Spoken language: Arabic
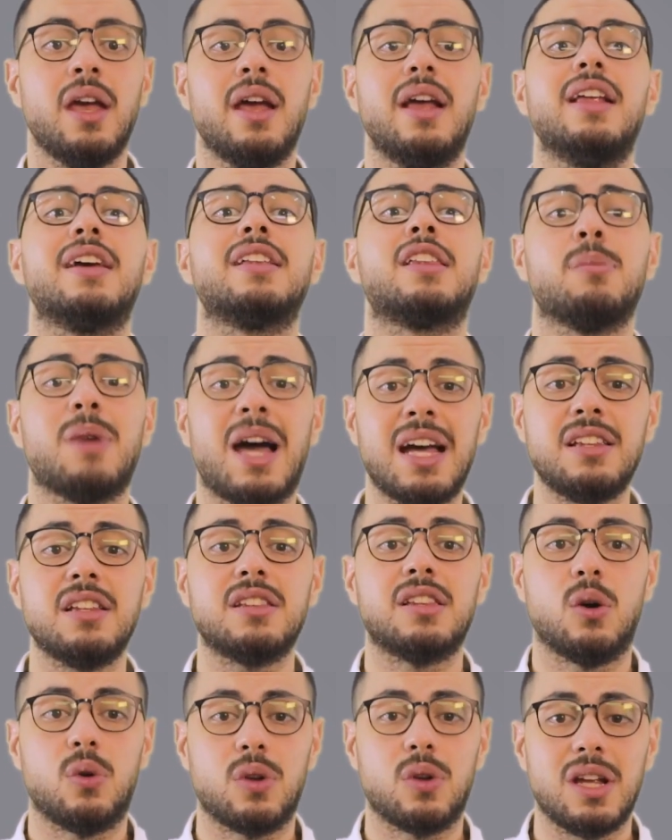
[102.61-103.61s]
الاجتماعات
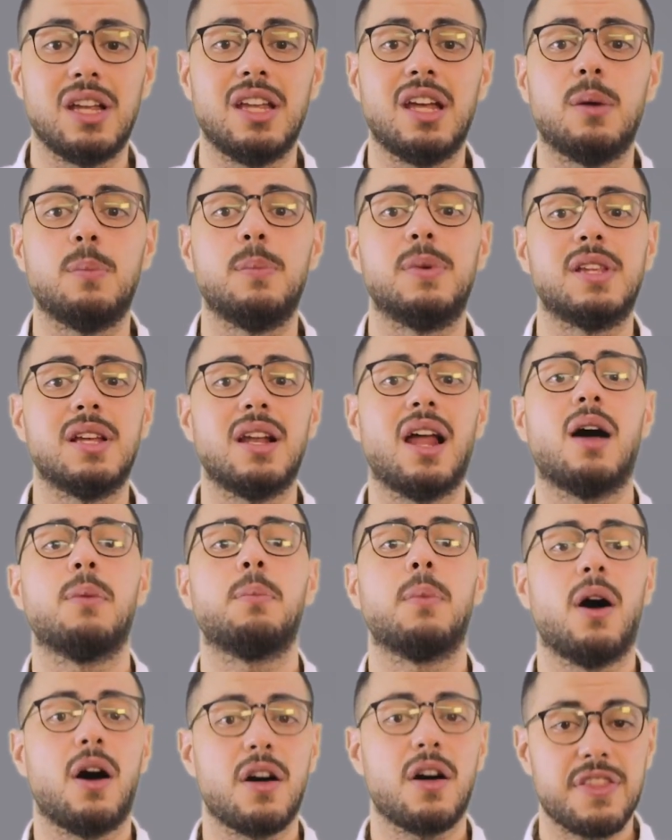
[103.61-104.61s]
الدورية
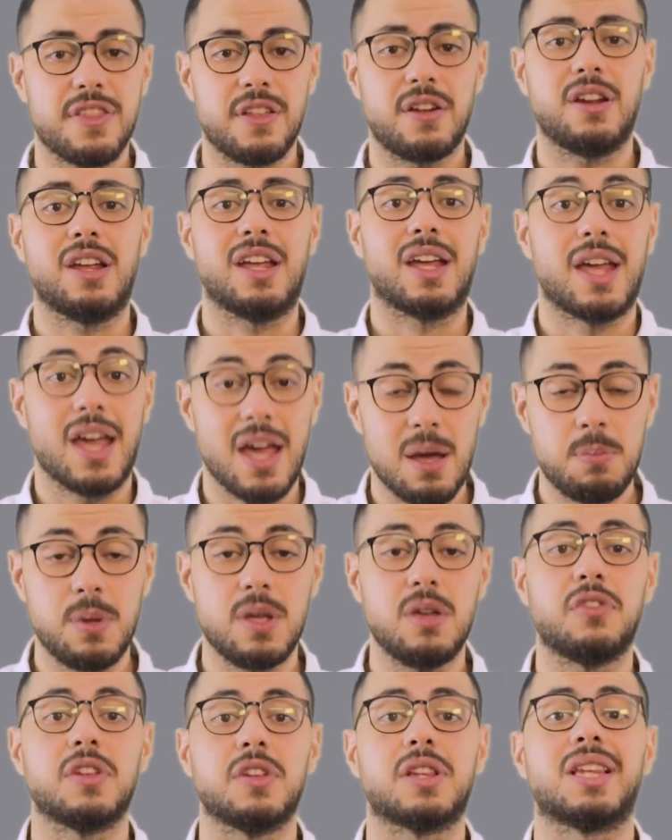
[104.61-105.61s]
بتلعب أثر
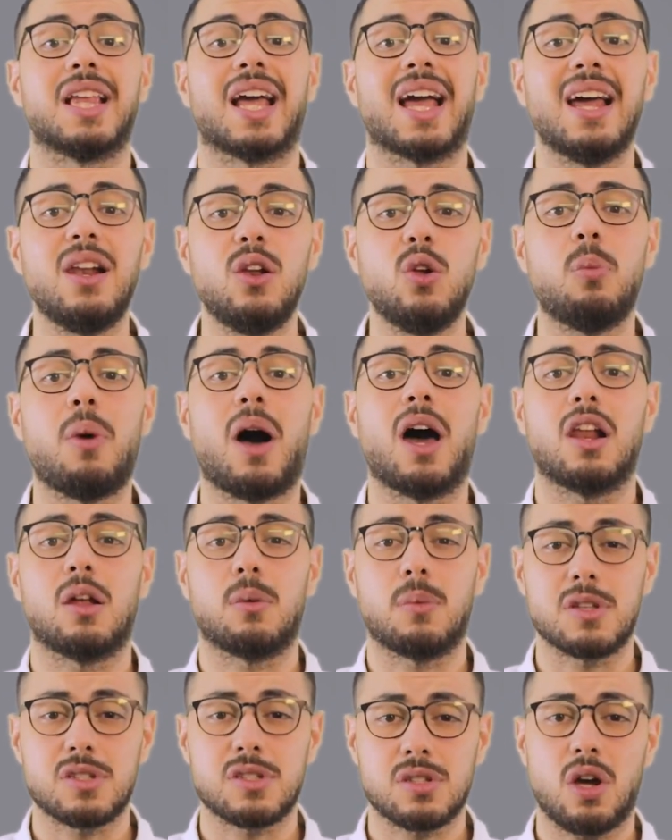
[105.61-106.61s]
إيجابي في التغلب
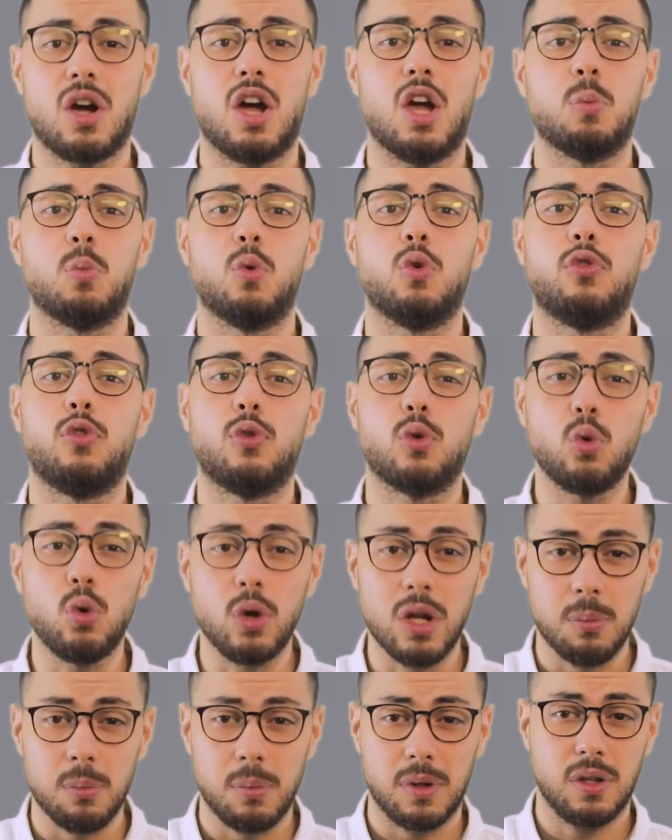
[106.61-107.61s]
على مصاعب
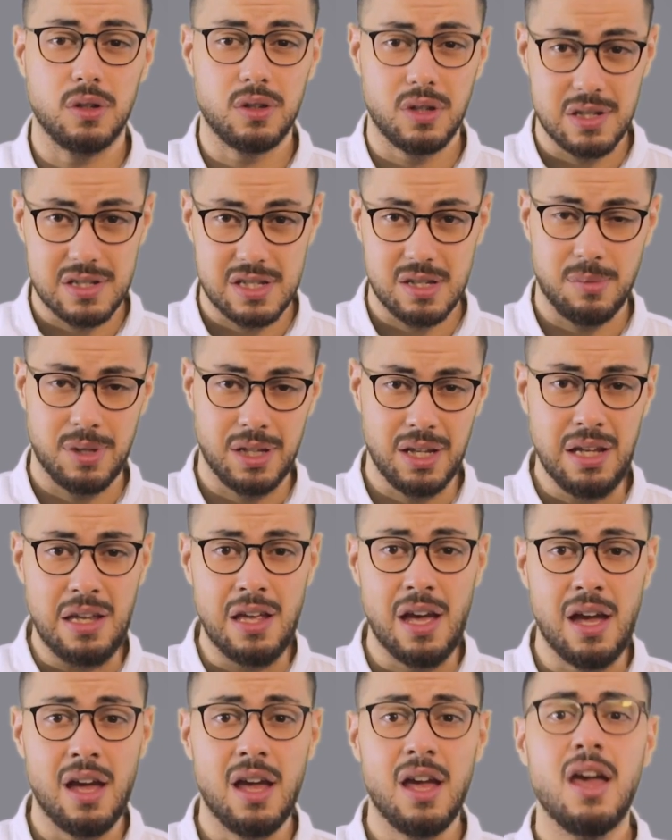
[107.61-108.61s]
وفروق المناطق
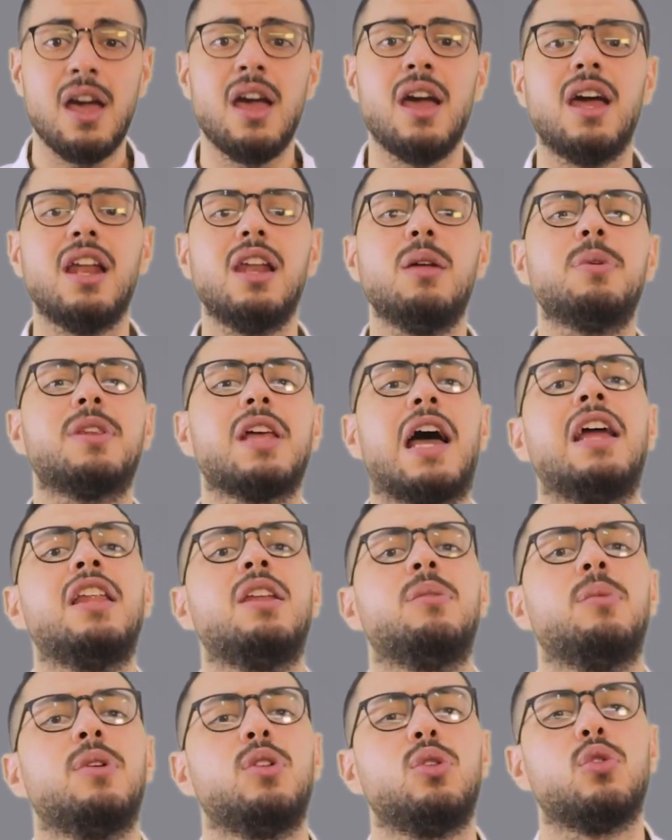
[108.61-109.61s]
الزمنية اللي
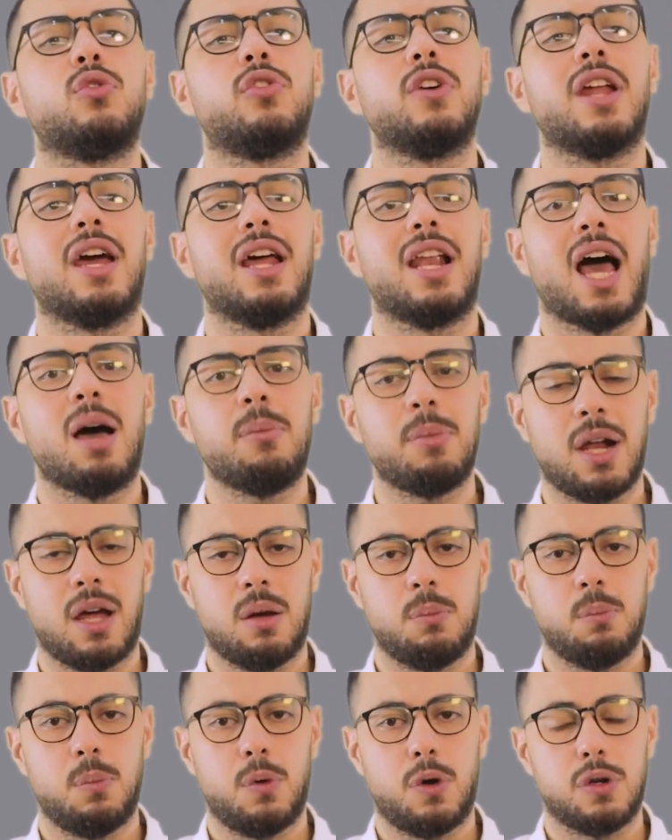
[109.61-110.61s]
بتعاني منه فرق العمل
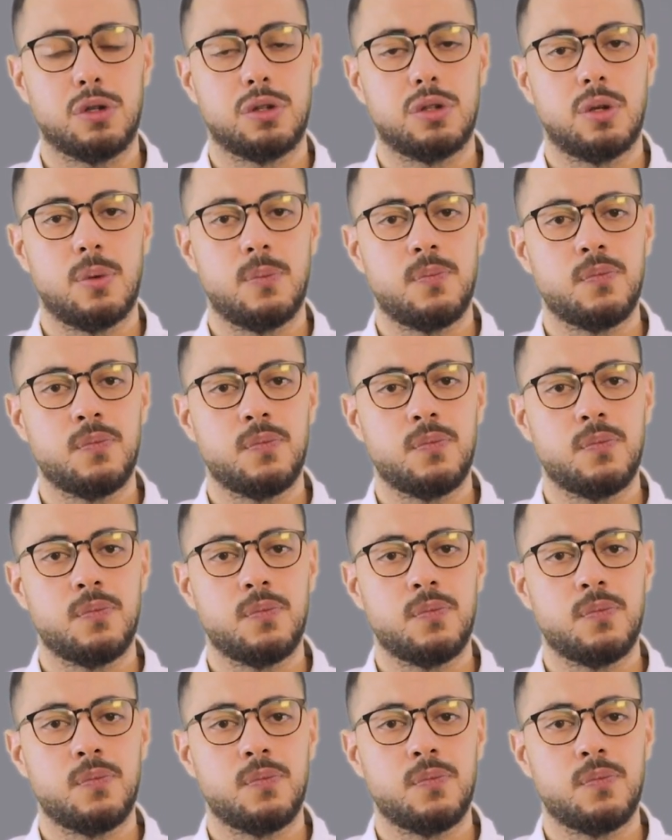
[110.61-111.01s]
عن بعد